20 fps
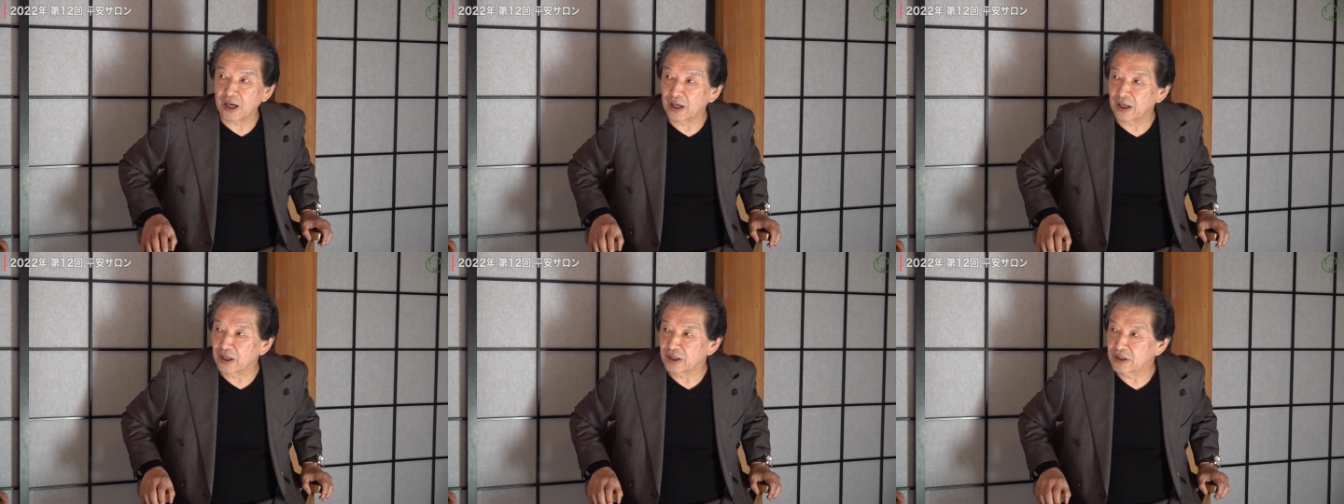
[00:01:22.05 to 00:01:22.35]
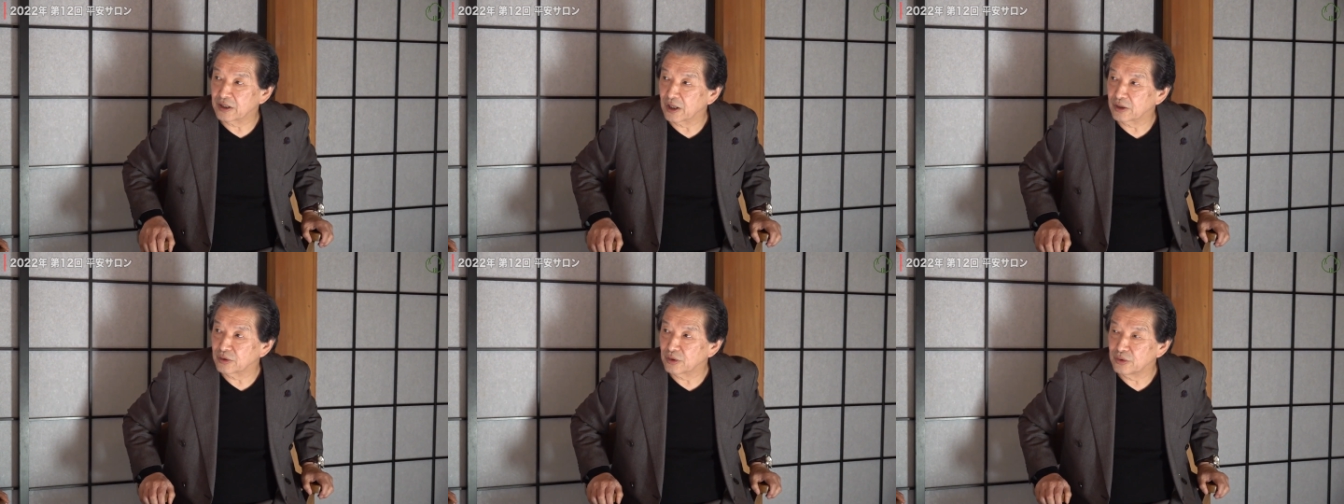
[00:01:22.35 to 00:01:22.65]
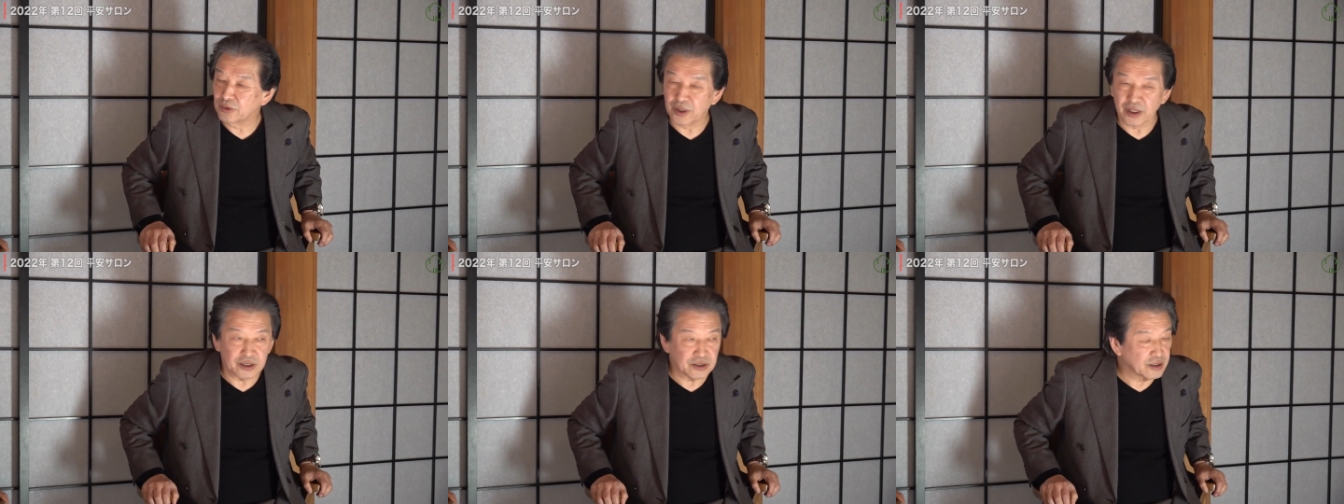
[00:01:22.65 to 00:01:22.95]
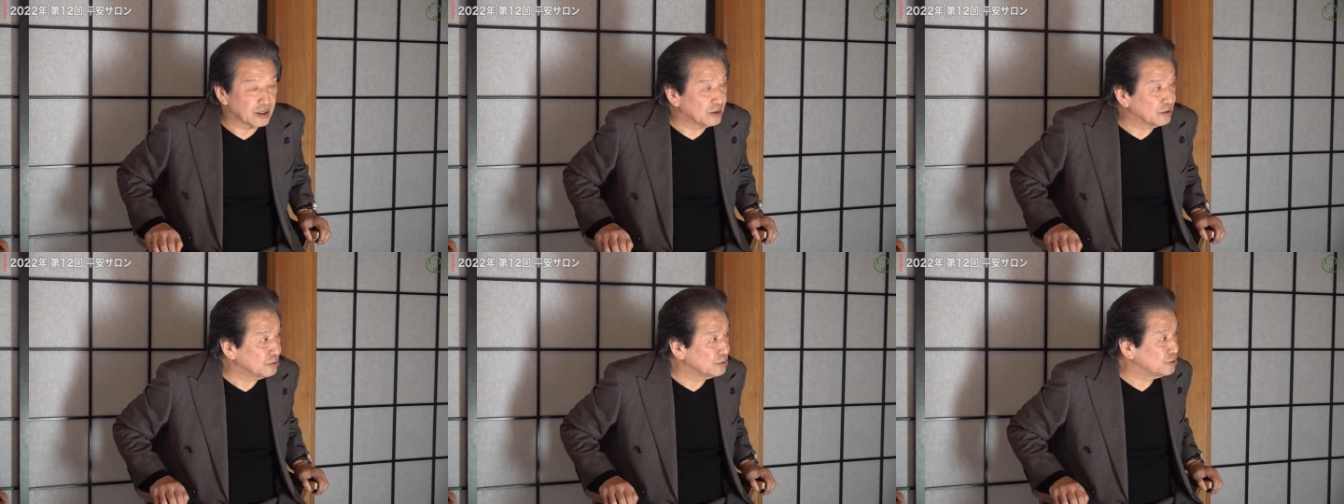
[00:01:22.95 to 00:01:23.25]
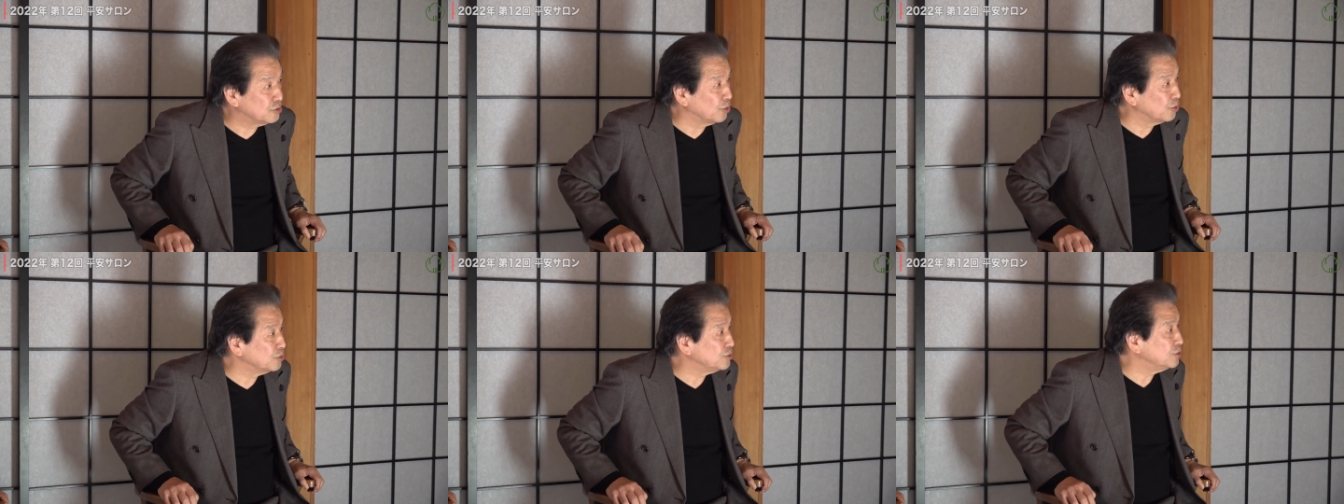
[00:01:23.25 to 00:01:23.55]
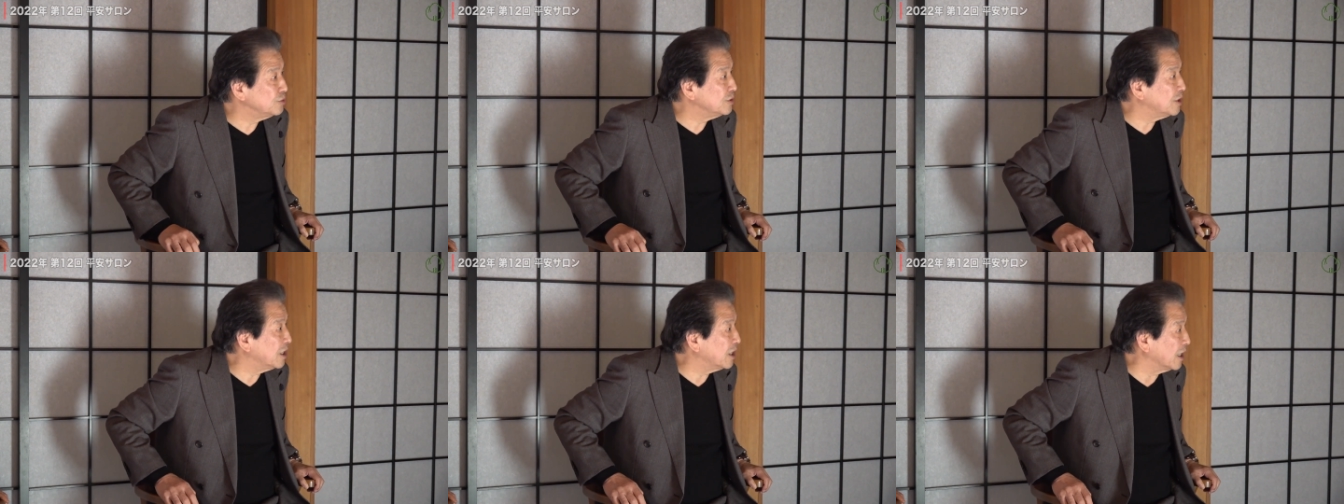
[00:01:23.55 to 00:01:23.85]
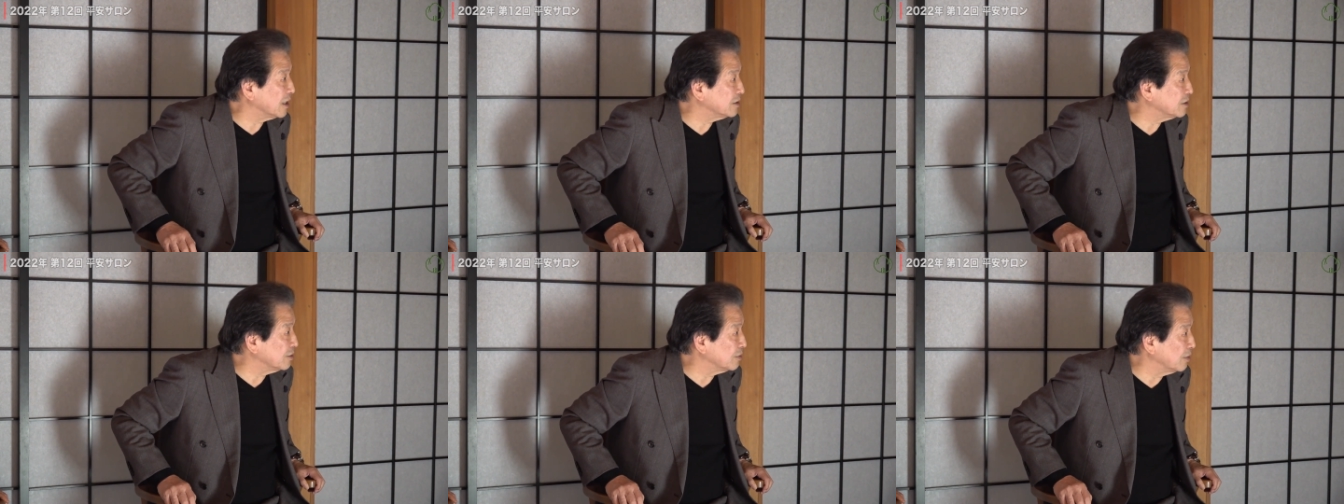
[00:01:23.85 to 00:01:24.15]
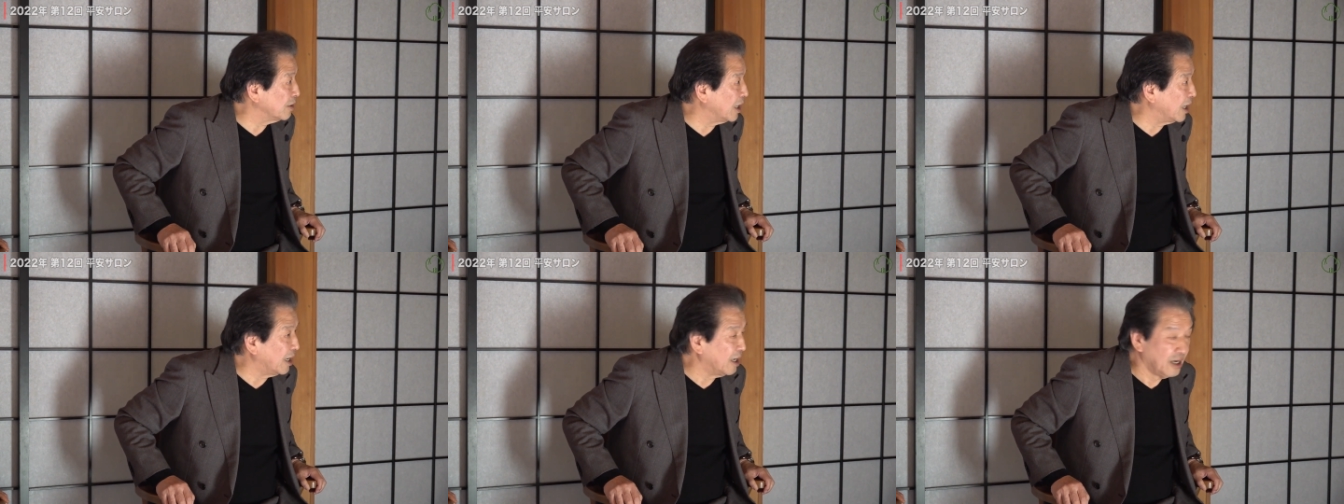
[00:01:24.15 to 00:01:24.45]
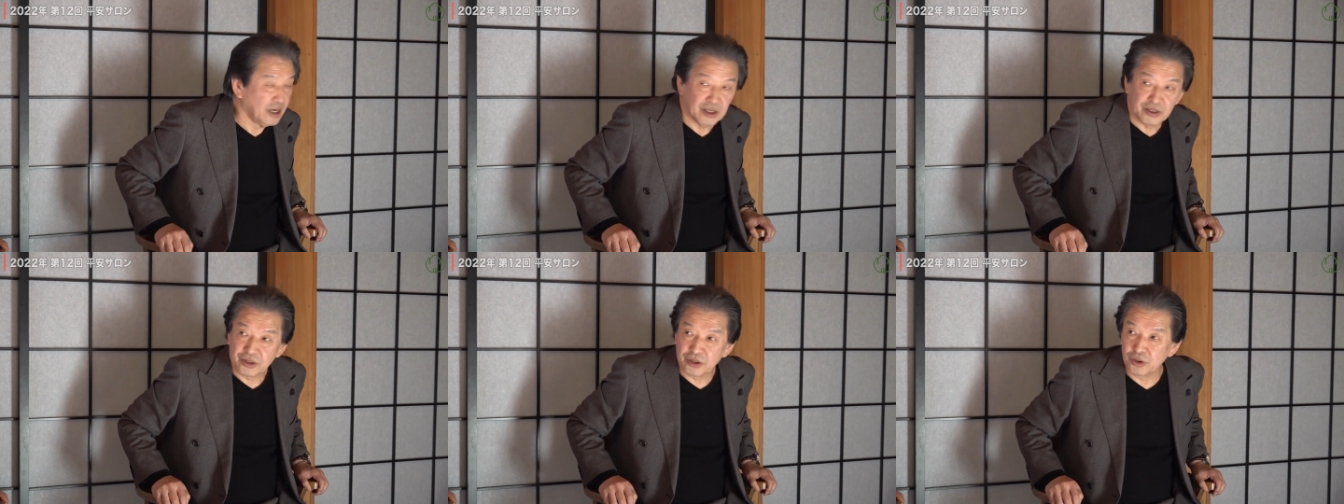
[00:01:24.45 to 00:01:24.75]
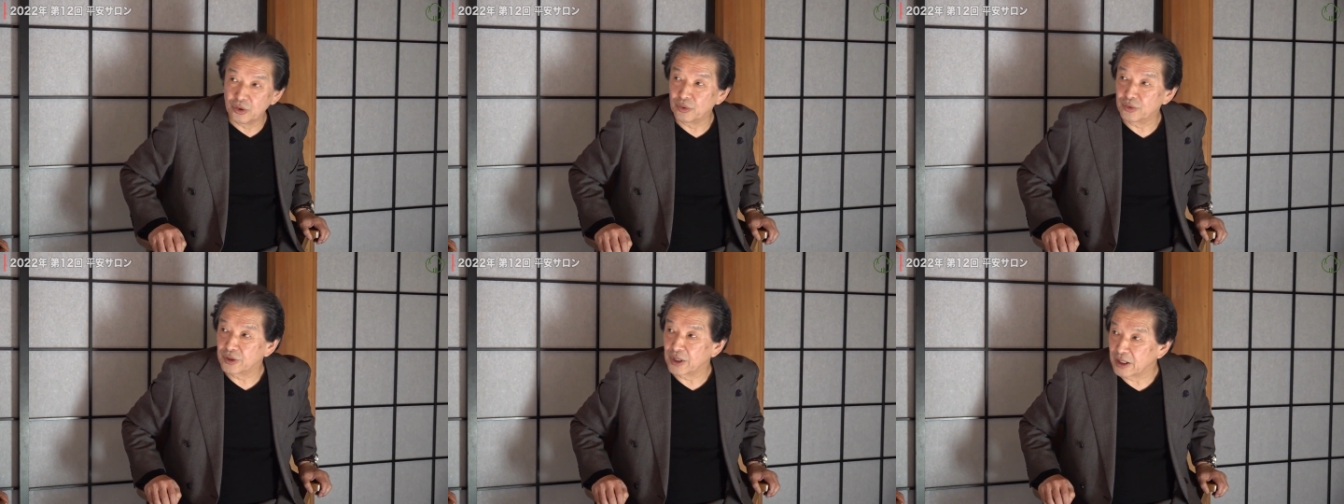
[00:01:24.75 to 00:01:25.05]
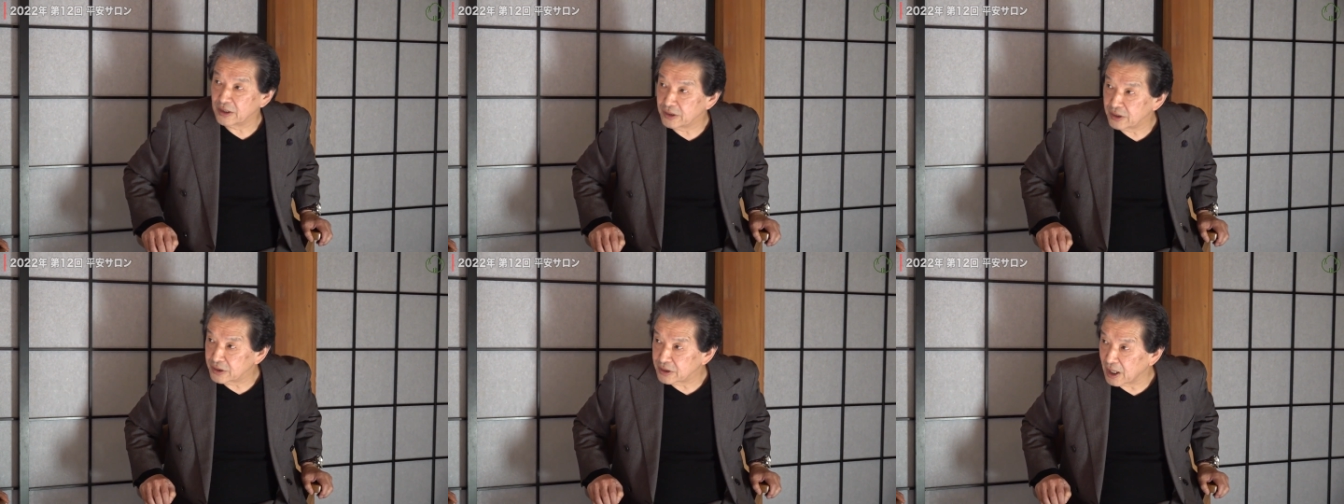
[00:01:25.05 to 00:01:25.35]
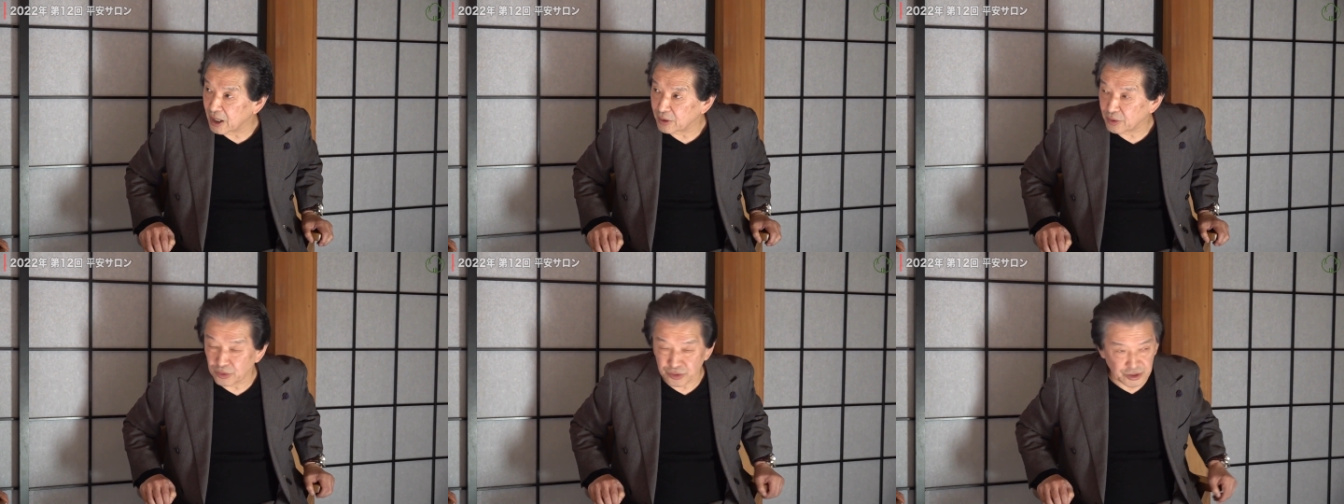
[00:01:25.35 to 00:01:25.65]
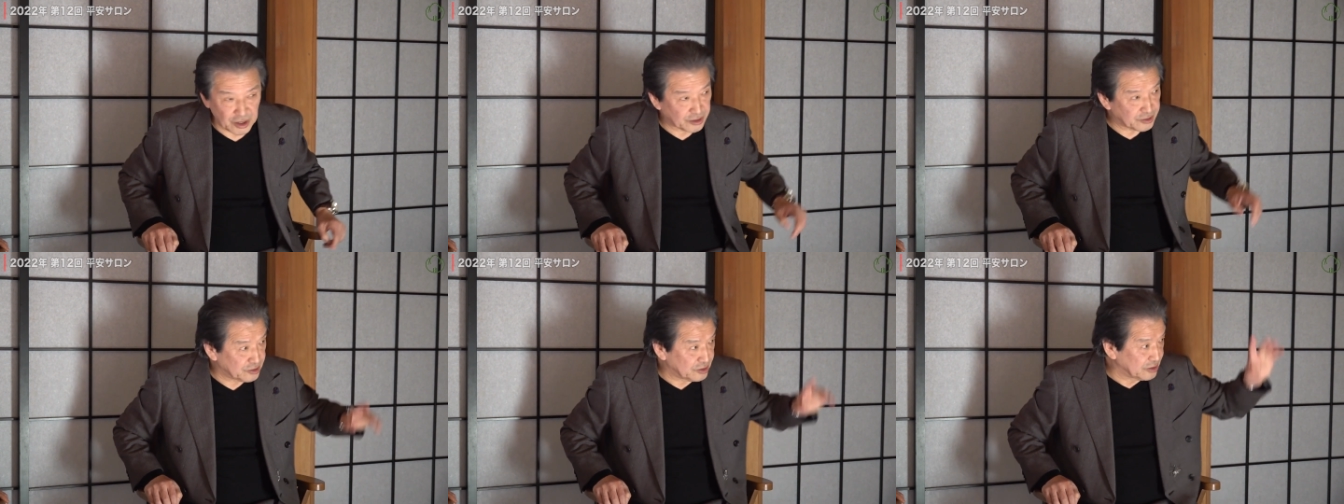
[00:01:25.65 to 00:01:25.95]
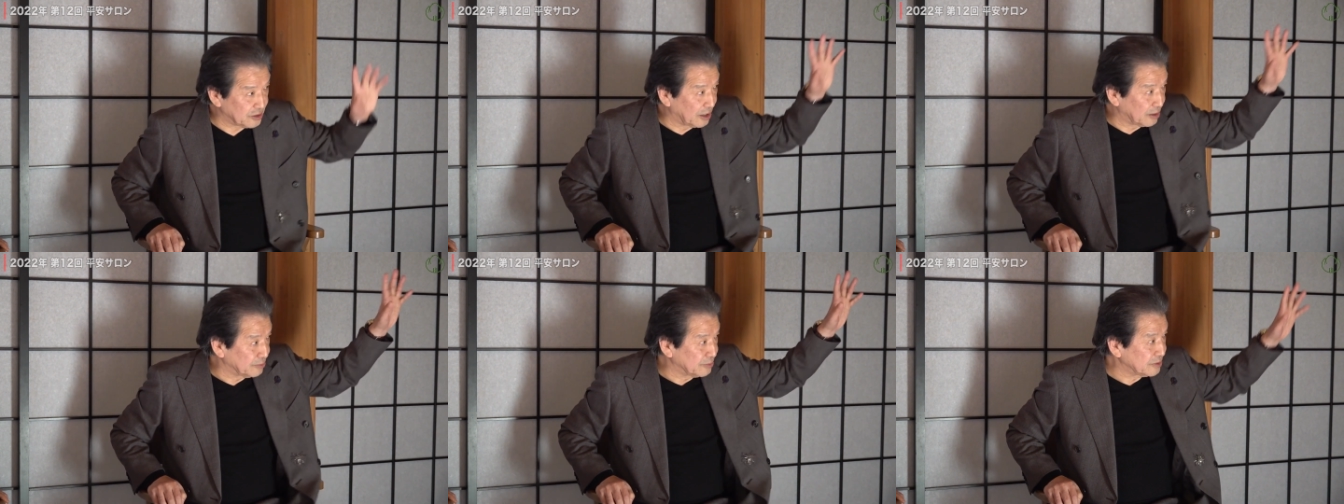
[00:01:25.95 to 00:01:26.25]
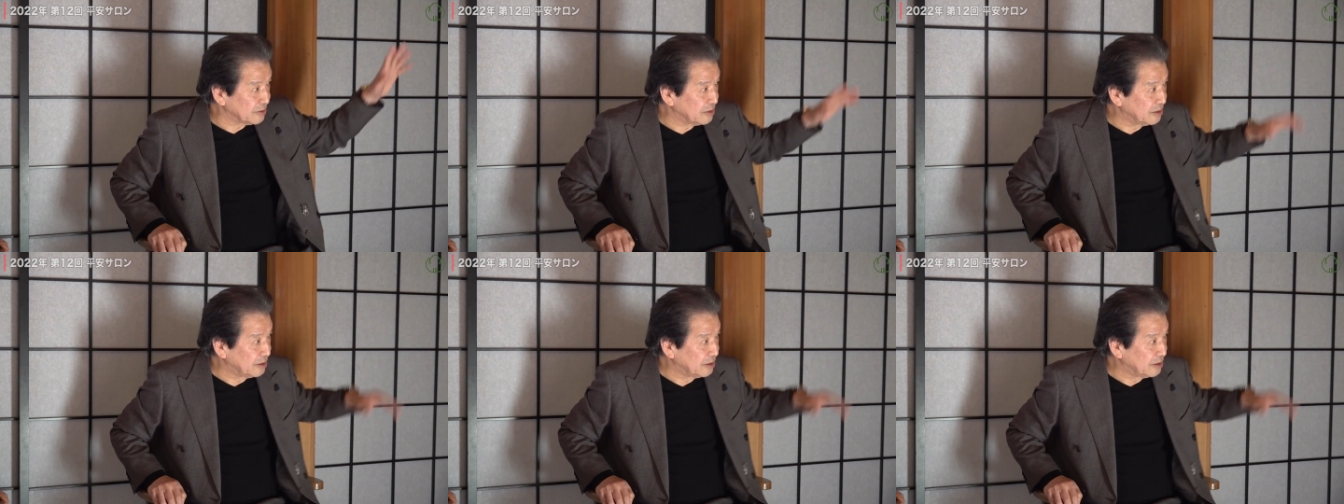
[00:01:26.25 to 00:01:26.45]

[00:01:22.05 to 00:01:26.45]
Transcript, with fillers: 書かれたと言われている「鳥獣戯画」っていうのが基本なんですが高山寺にある。